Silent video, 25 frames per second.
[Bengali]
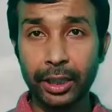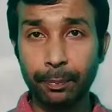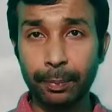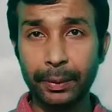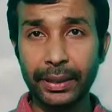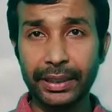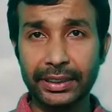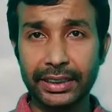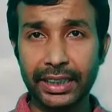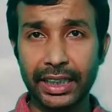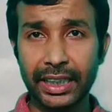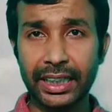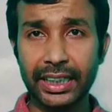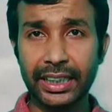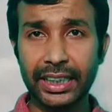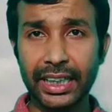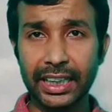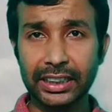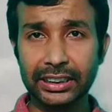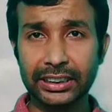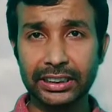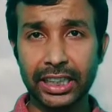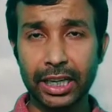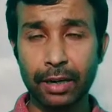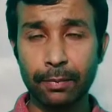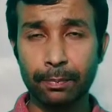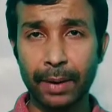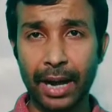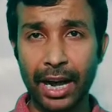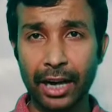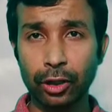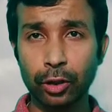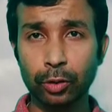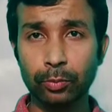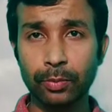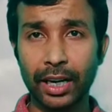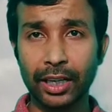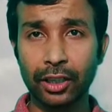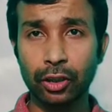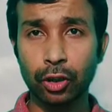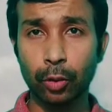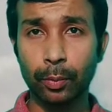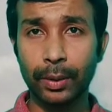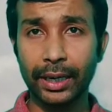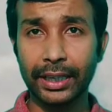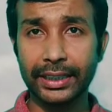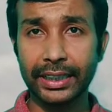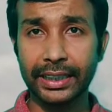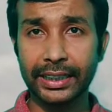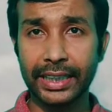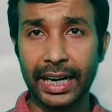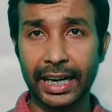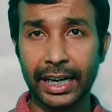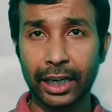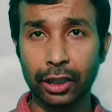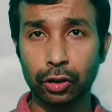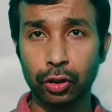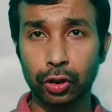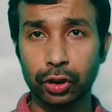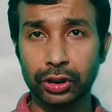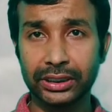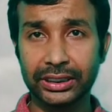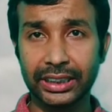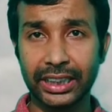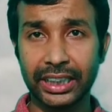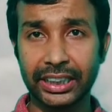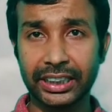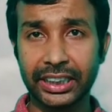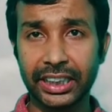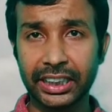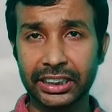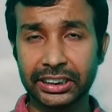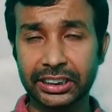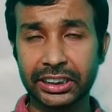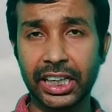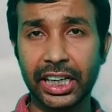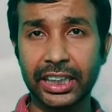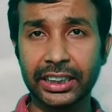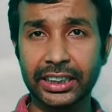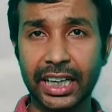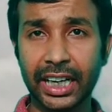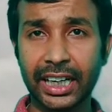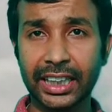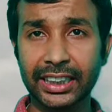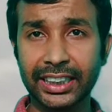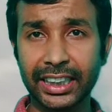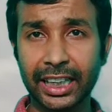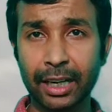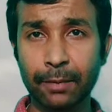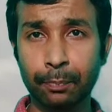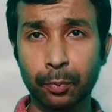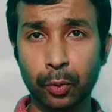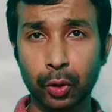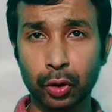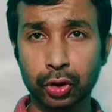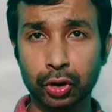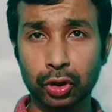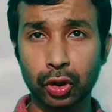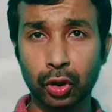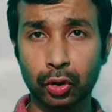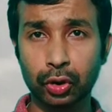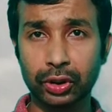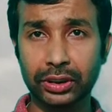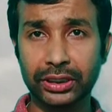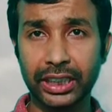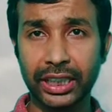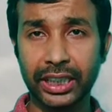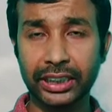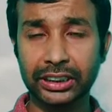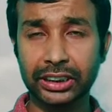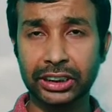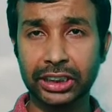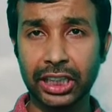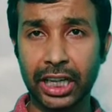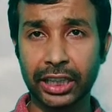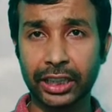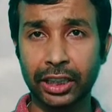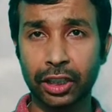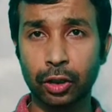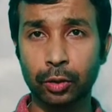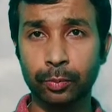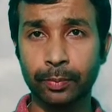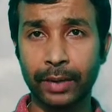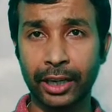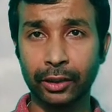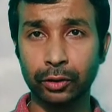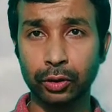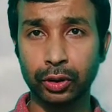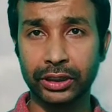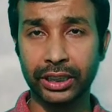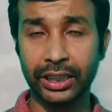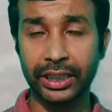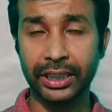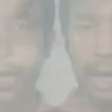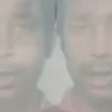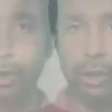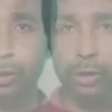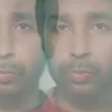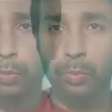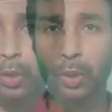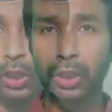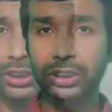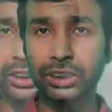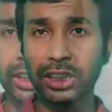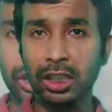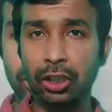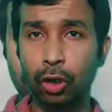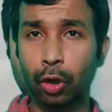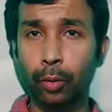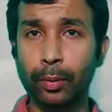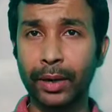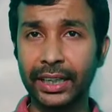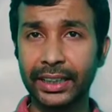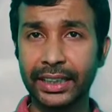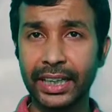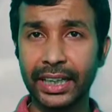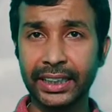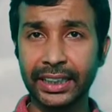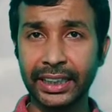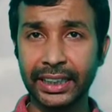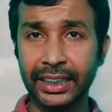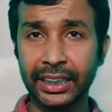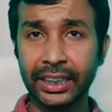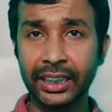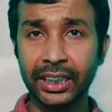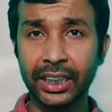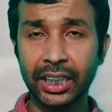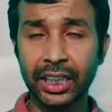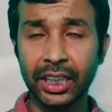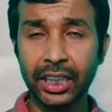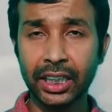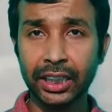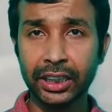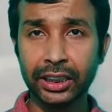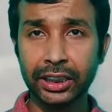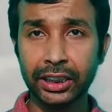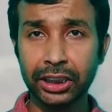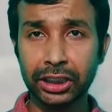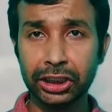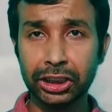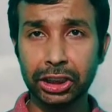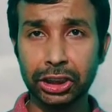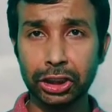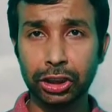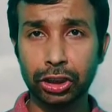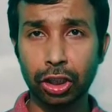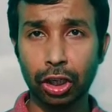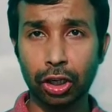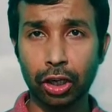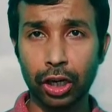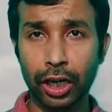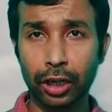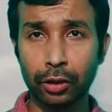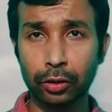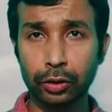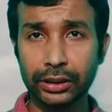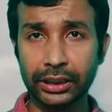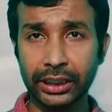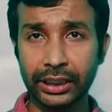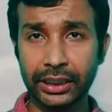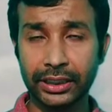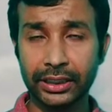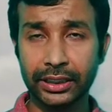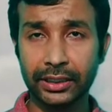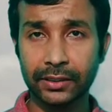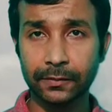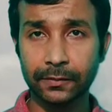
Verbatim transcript: রিপিট টেলিকাস্টে বারংবার নোবেলকে দেখানো হচ্ছে ঠিক সেই জায়গা থেকে প্রশ্ন উঠছে সাধারণ মানুষ ভারতবর্ষে নোবেলকে কি নিষিদ্ধ করা উচিত